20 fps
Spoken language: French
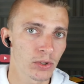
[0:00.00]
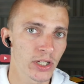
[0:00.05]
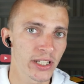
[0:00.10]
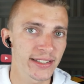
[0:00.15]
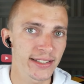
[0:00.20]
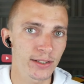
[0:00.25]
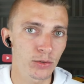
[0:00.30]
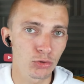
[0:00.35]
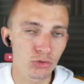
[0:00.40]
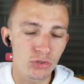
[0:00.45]

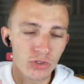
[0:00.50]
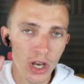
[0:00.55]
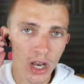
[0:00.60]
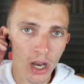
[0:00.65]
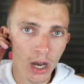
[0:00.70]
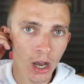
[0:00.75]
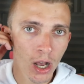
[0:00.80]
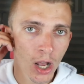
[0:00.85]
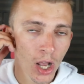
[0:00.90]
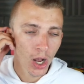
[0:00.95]
Les
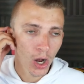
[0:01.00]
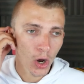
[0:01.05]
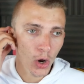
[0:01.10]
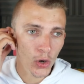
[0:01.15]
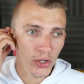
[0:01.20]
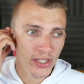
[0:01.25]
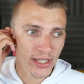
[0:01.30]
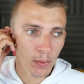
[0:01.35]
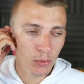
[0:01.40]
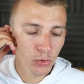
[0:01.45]
écouteurs,
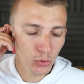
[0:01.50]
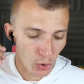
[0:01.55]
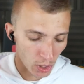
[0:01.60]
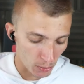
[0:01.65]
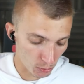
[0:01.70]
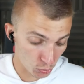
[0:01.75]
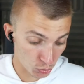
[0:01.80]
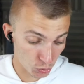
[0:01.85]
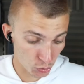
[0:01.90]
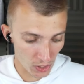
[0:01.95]
euh, il y a plutôt
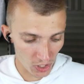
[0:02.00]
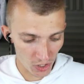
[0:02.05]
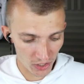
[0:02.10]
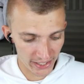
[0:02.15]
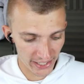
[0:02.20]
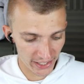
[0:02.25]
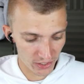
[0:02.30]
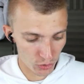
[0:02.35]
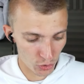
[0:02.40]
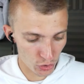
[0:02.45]
un bon son. Alors
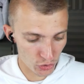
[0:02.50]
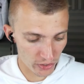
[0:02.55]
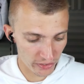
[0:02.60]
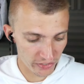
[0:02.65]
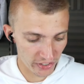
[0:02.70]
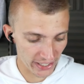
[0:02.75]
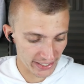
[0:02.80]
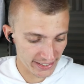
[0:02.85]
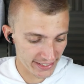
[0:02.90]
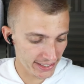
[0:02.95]
derrière, ce que je vais
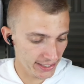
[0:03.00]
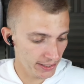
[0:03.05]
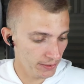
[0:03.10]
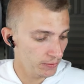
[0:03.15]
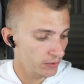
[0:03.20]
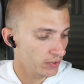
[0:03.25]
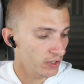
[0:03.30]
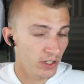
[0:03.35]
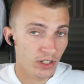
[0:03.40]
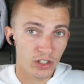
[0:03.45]
faire
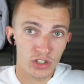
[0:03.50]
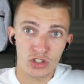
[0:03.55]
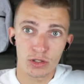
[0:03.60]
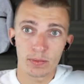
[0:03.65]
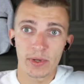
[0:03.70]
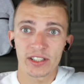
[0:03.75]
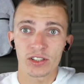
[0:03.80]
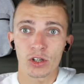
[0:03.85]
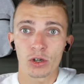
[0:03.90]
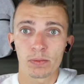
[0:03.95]
ici, je vais
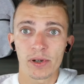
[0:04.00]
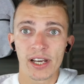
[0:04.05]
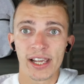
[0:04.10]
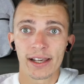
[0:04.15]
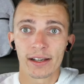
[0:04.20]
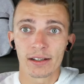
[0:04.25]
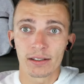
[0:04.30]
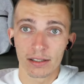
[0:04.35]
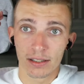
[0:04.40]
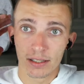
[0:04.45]
mettre en
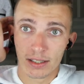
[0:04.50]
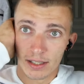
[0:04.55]
play.